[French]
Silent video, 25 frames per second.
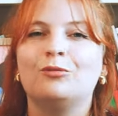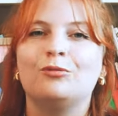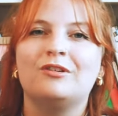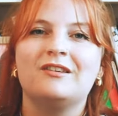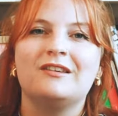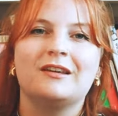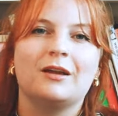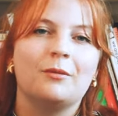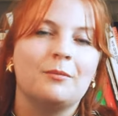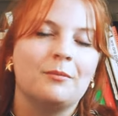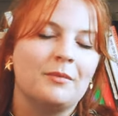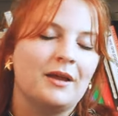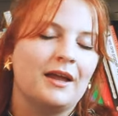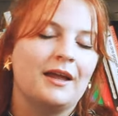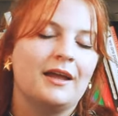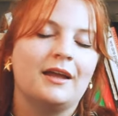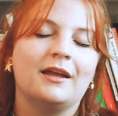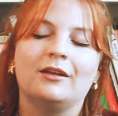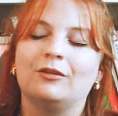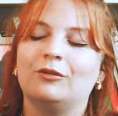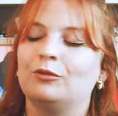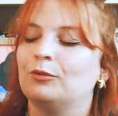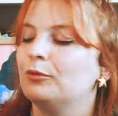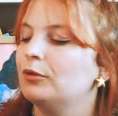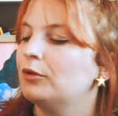tu t'y
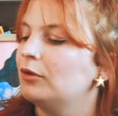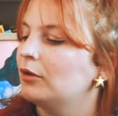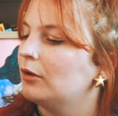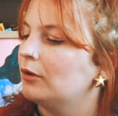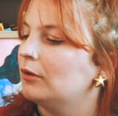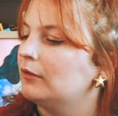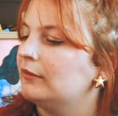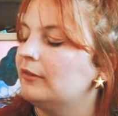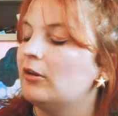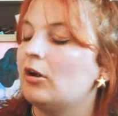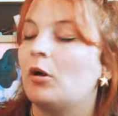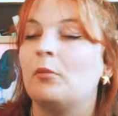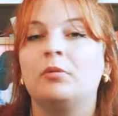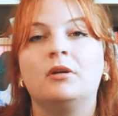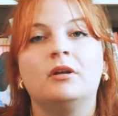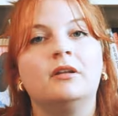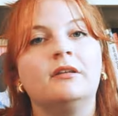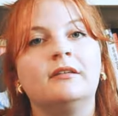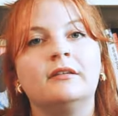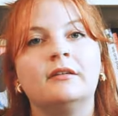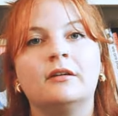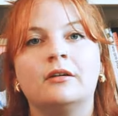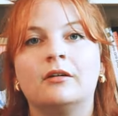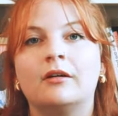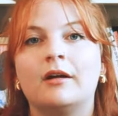remets donc euh, c'est un
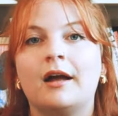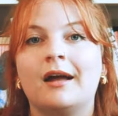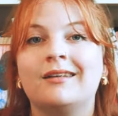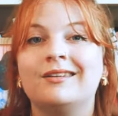plaisir